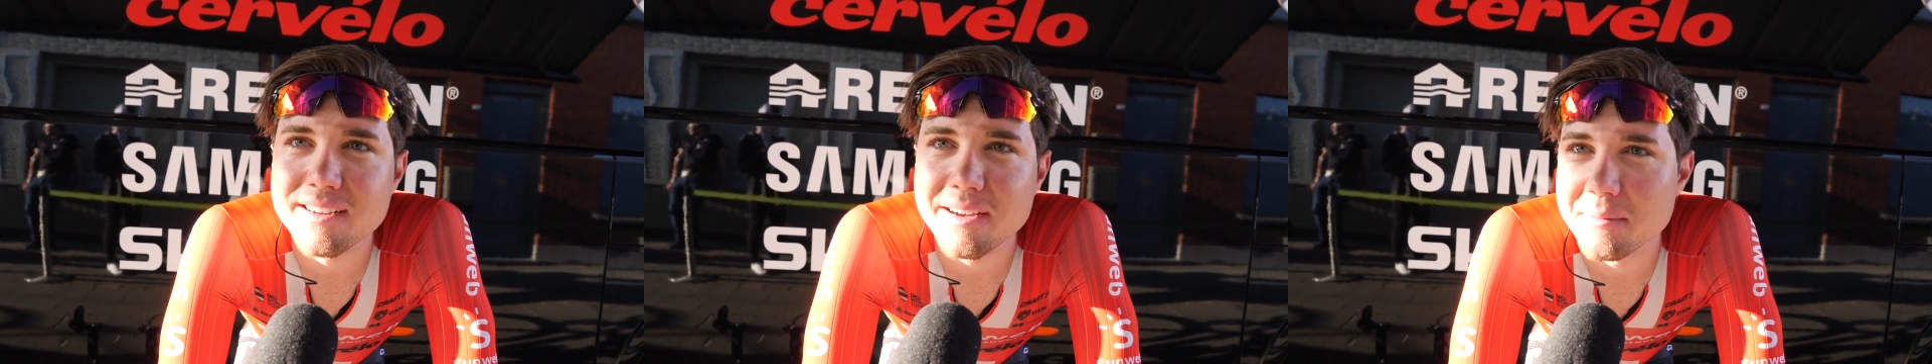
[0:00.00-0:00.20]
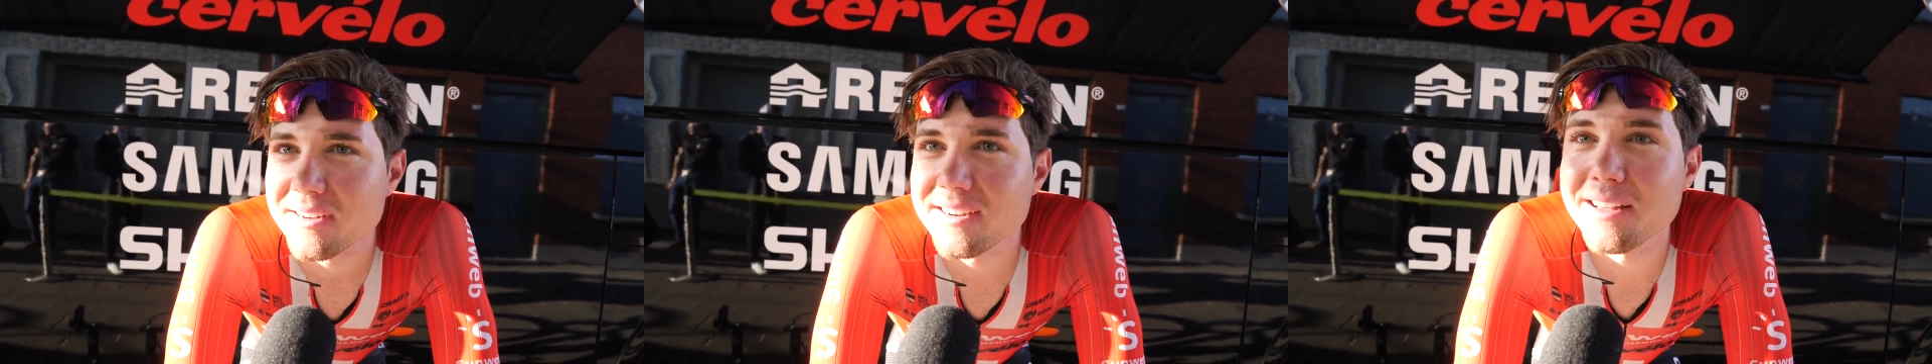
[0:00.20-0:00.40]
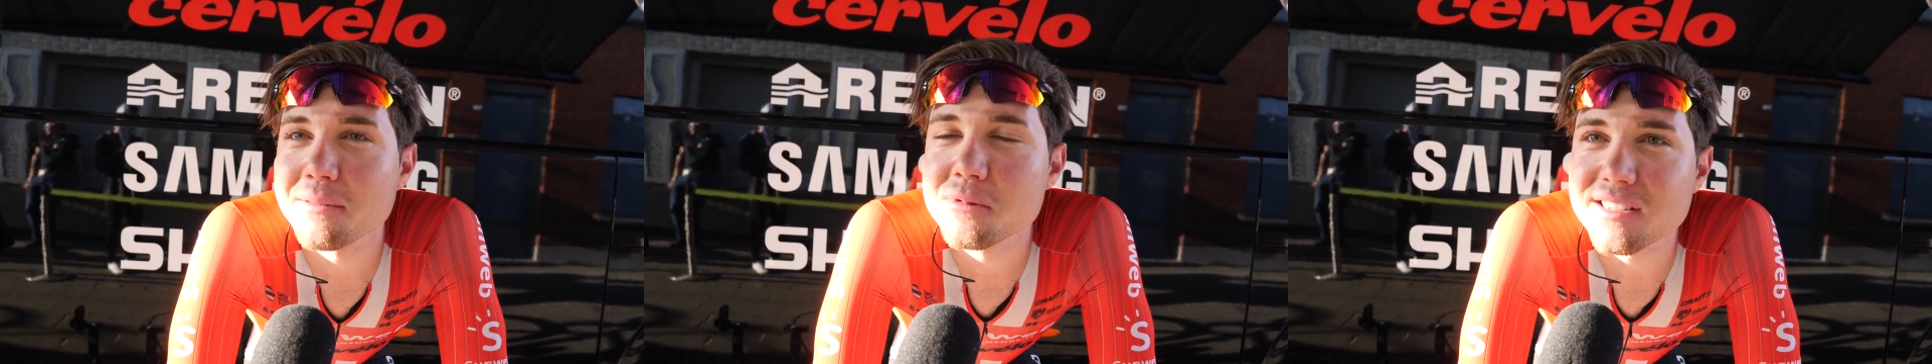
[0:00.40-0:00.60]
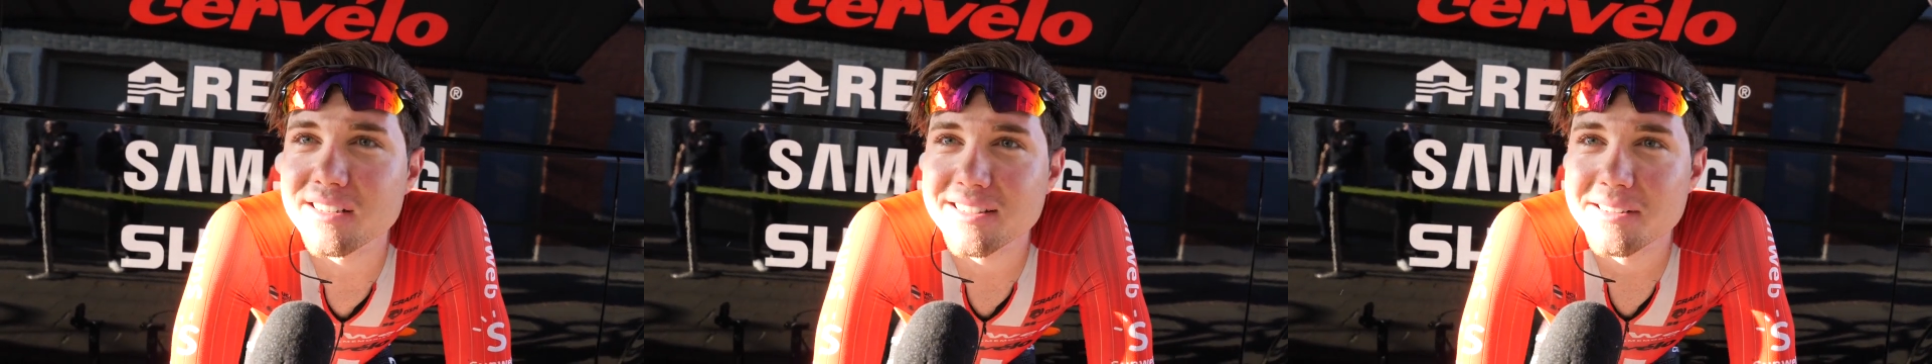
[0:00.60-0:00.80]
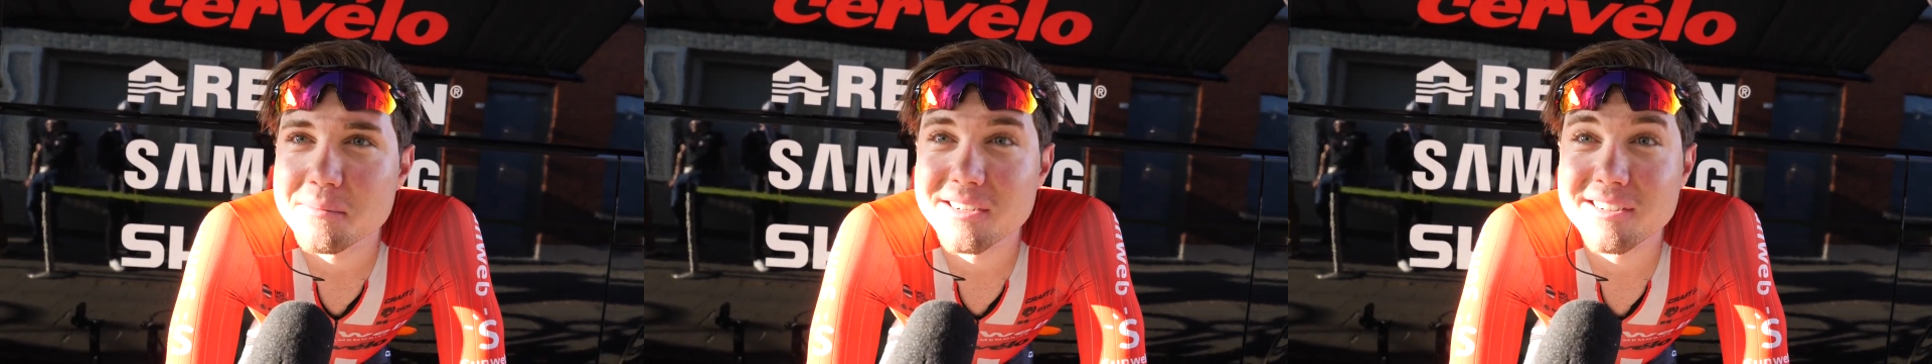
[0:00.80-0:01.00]
Aber klar muss
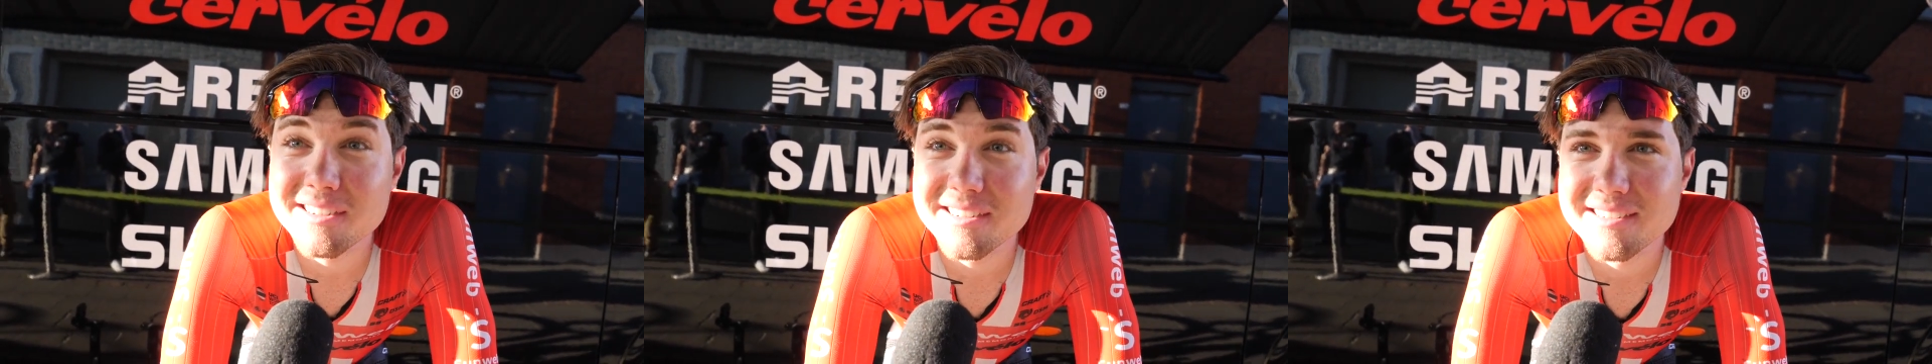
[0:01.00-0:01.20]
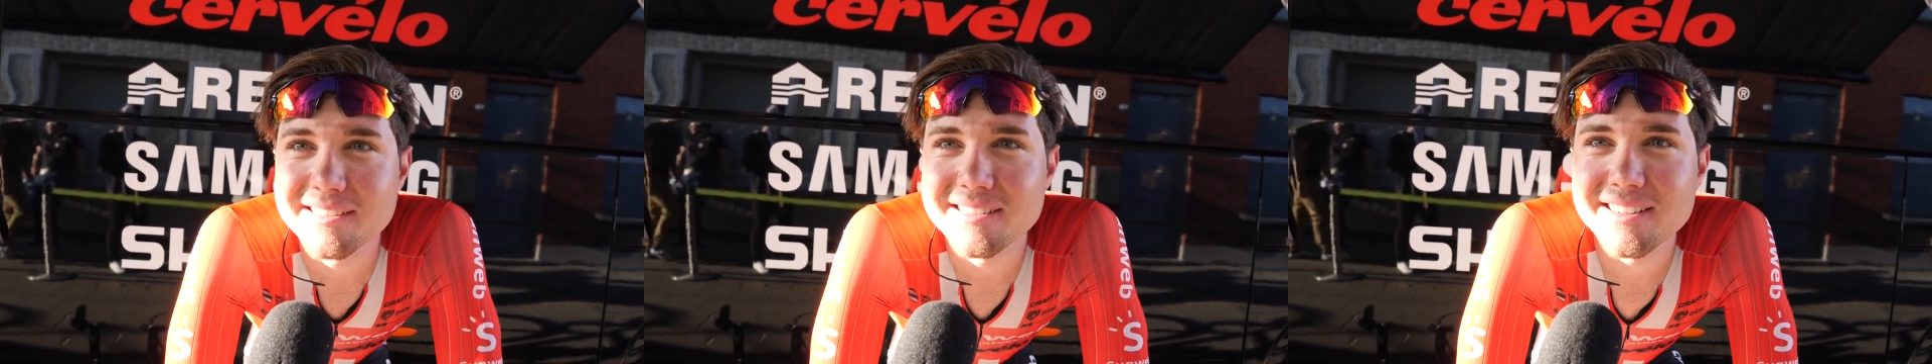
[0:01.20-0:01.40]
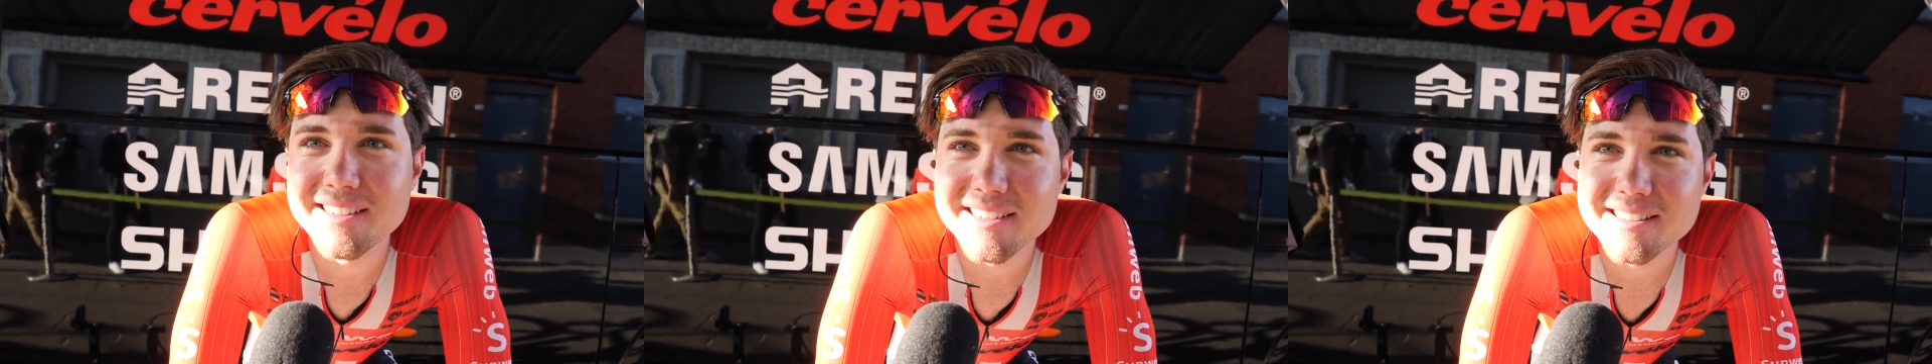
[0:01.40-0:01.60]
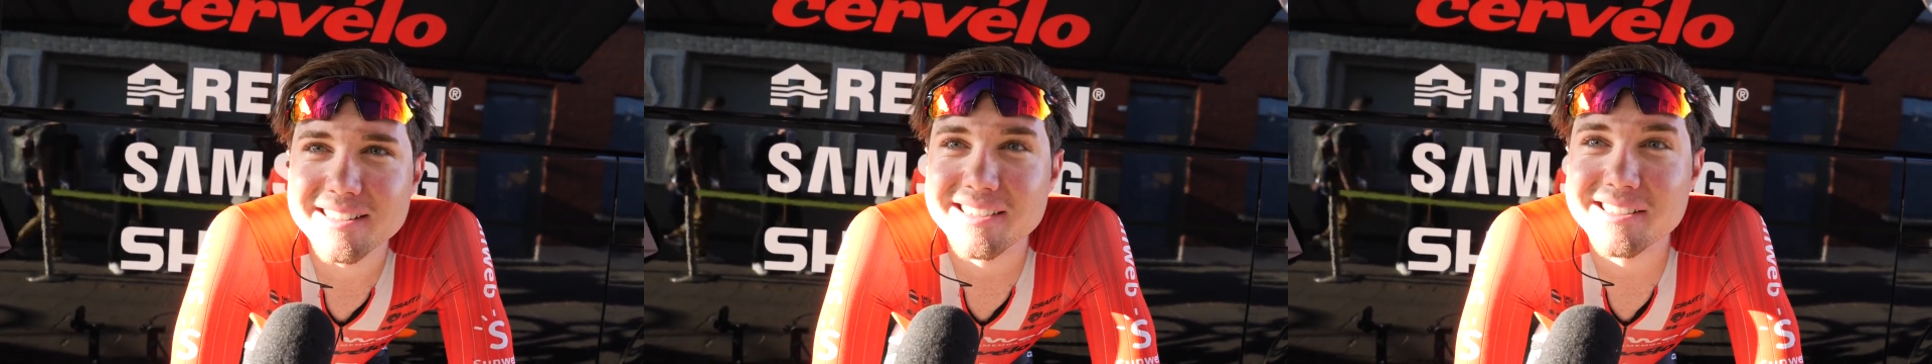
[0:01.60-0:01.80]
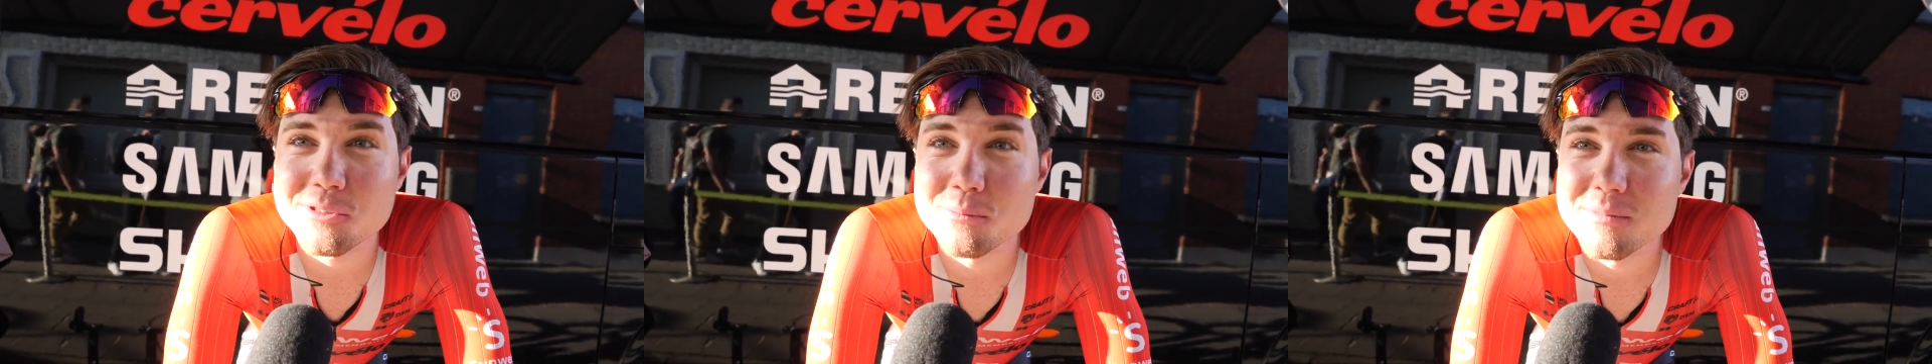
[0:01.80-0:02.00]
das immer noch zuerst